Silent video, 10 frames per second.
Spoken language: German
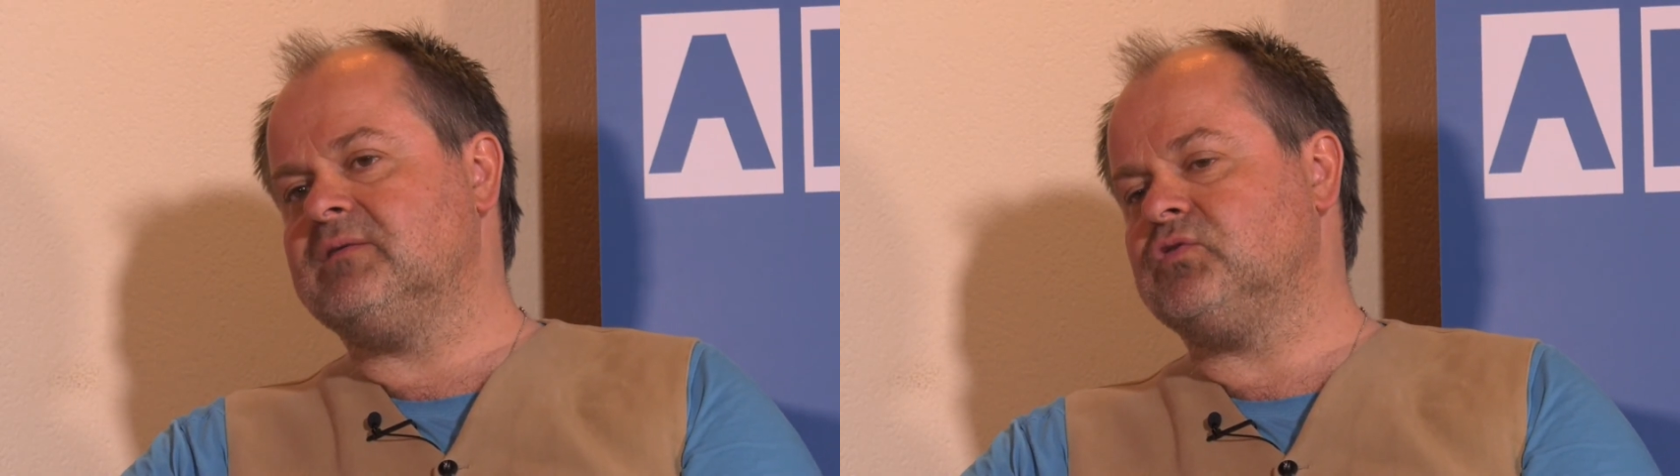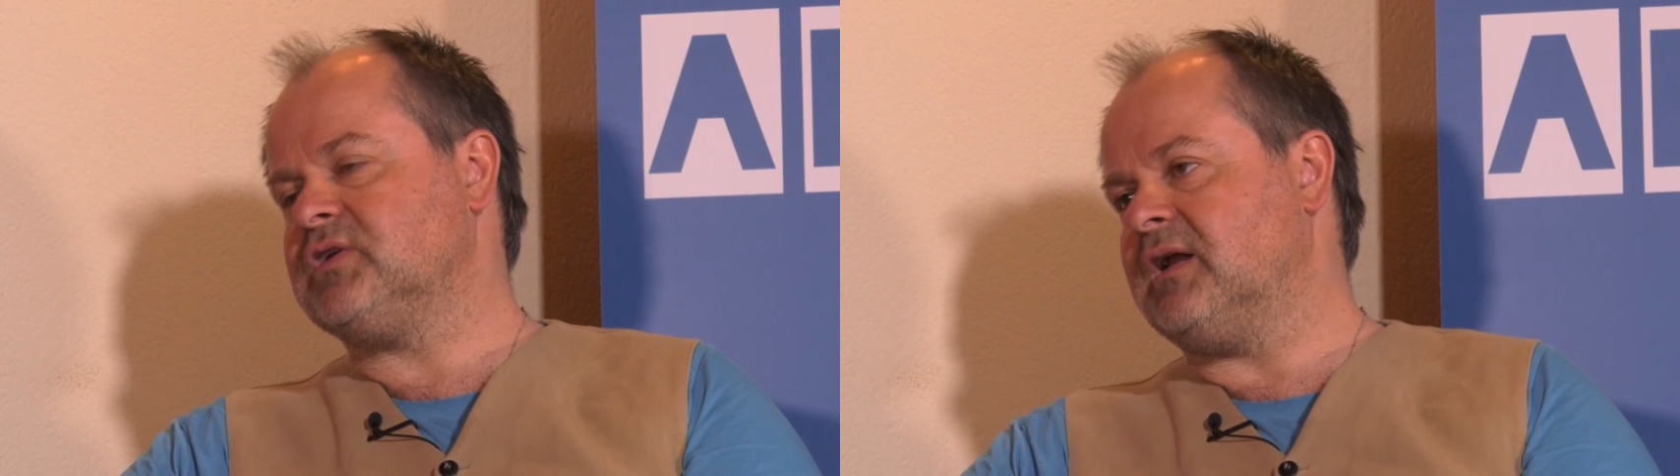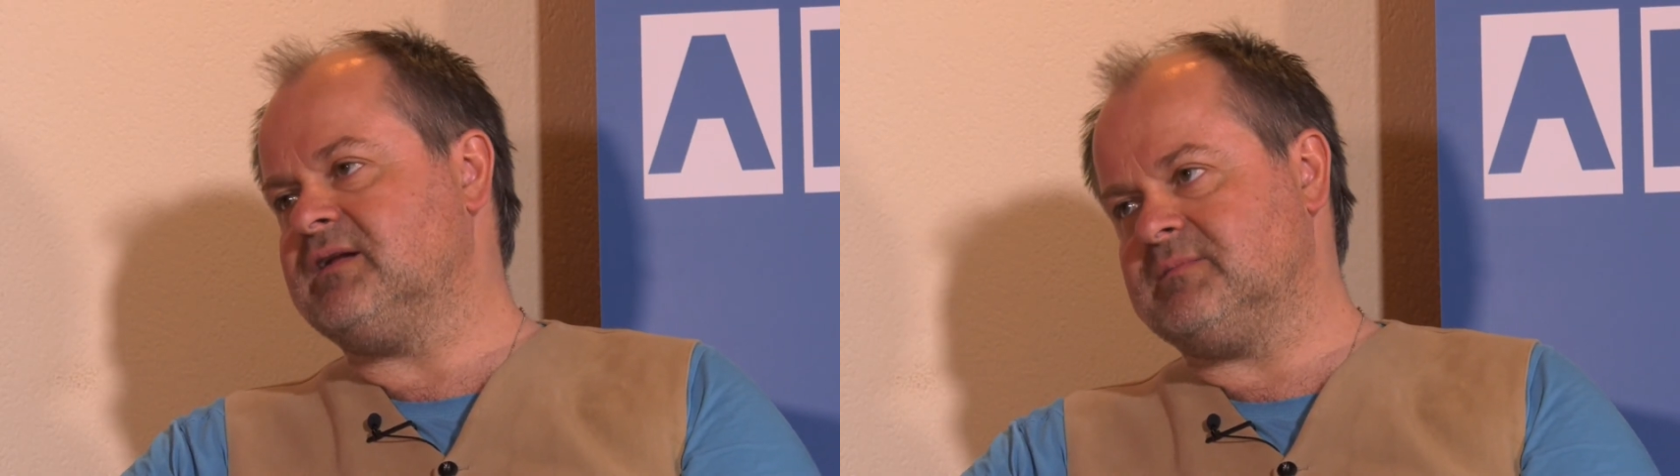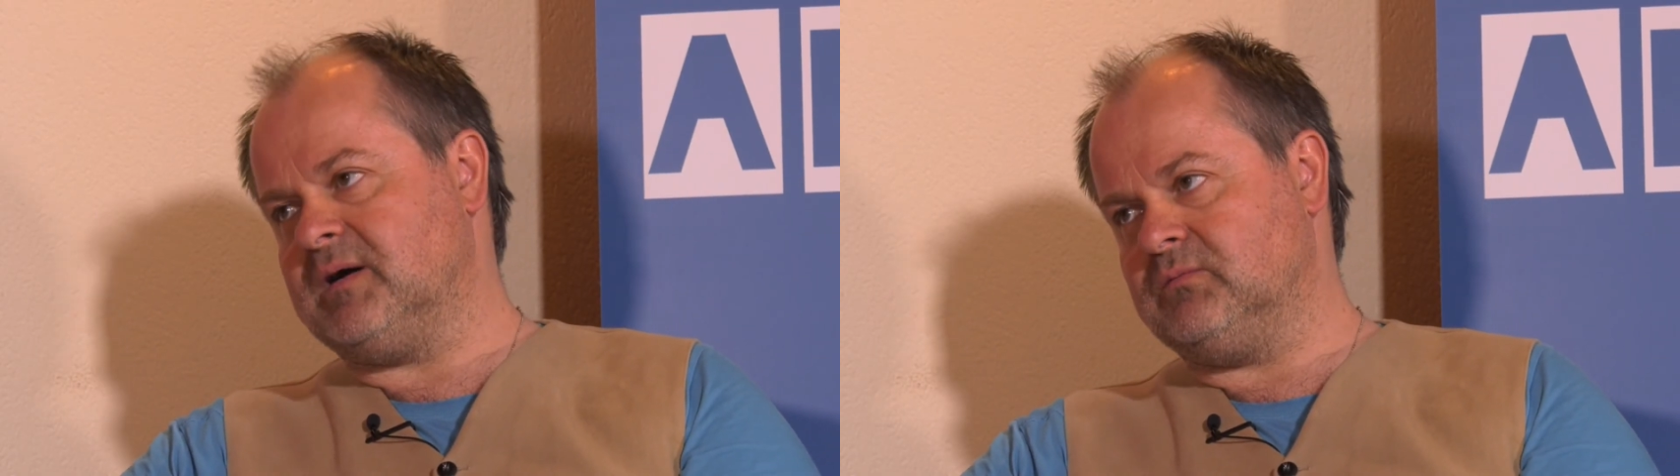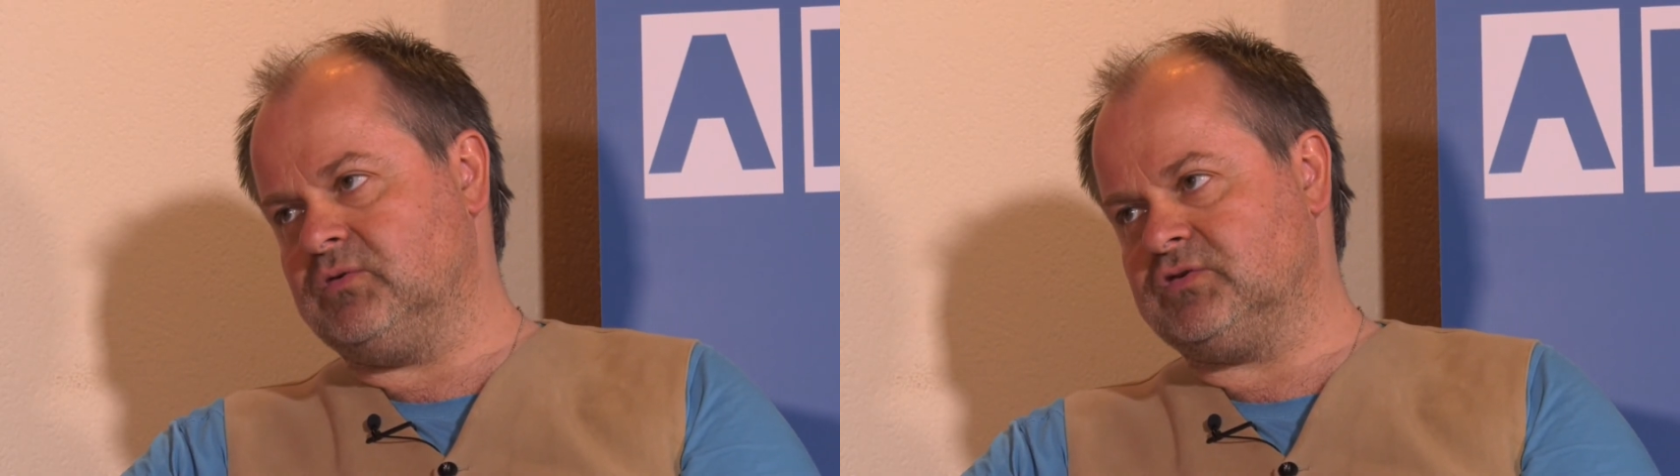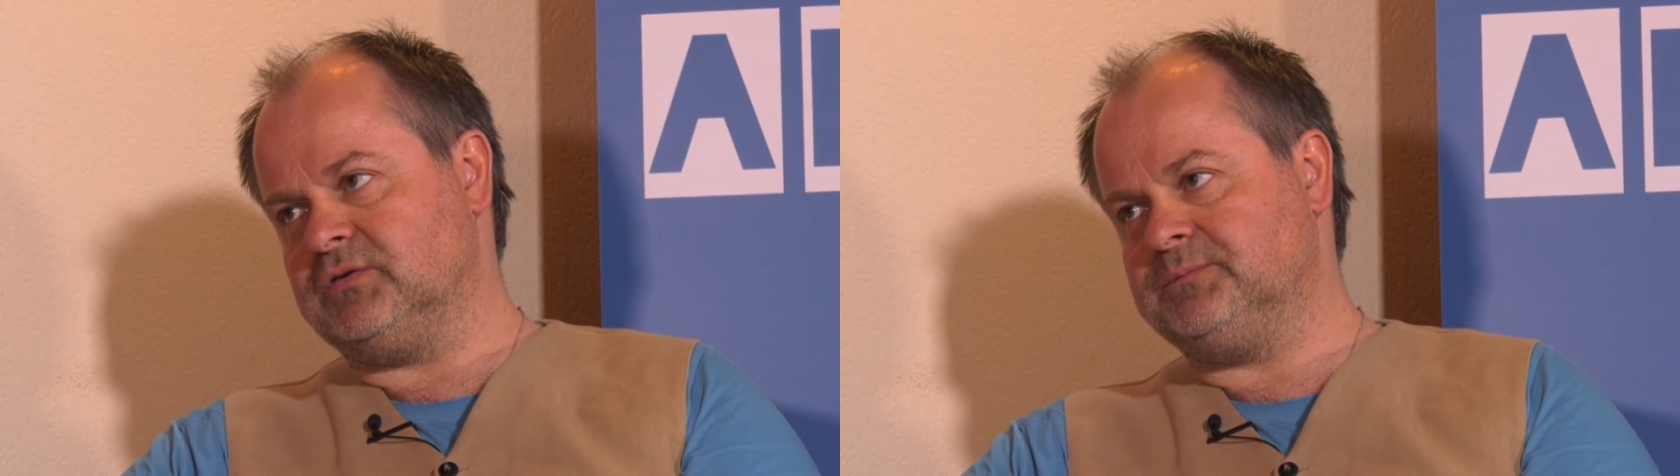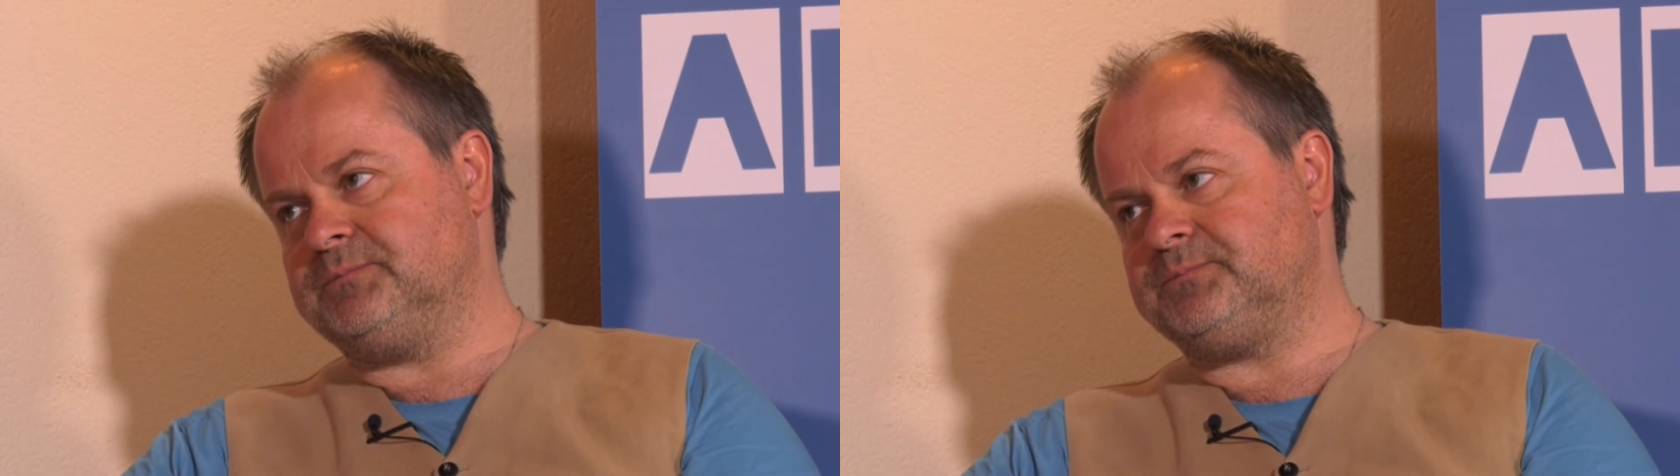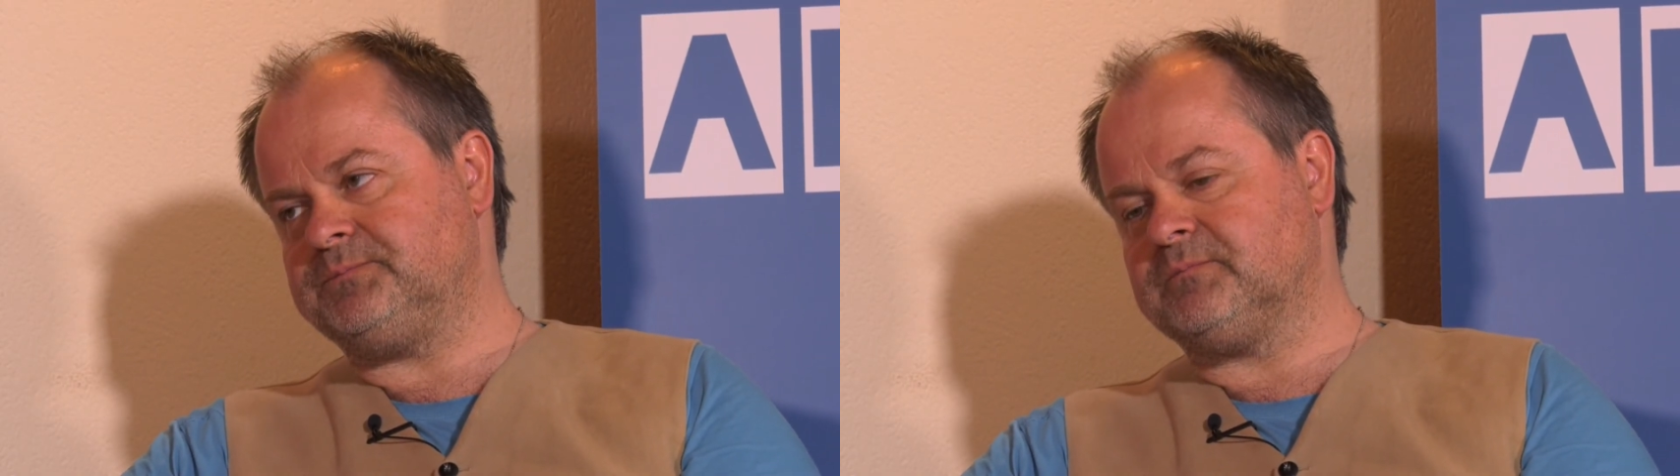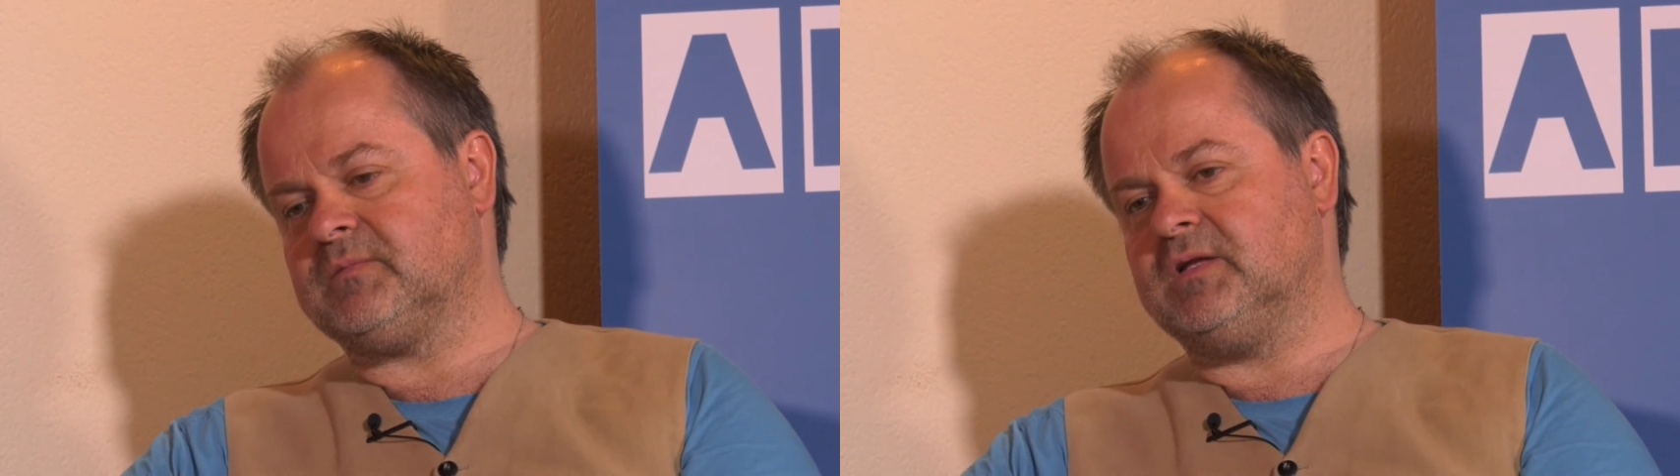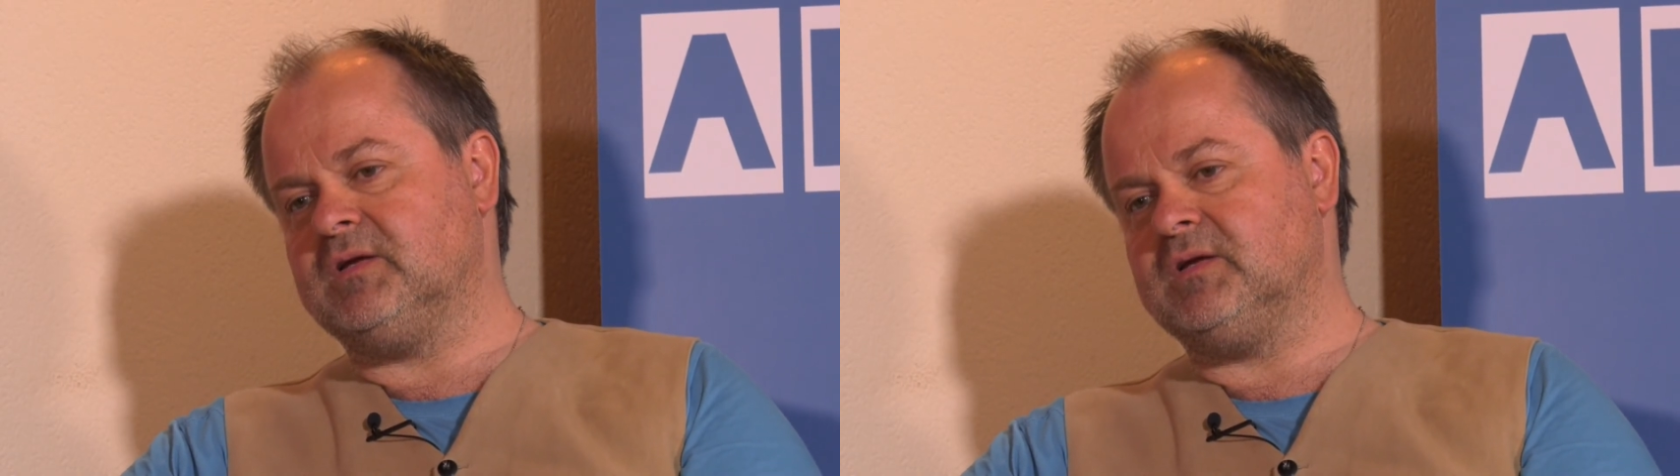wo ich gar nichts machen musste. Mhm.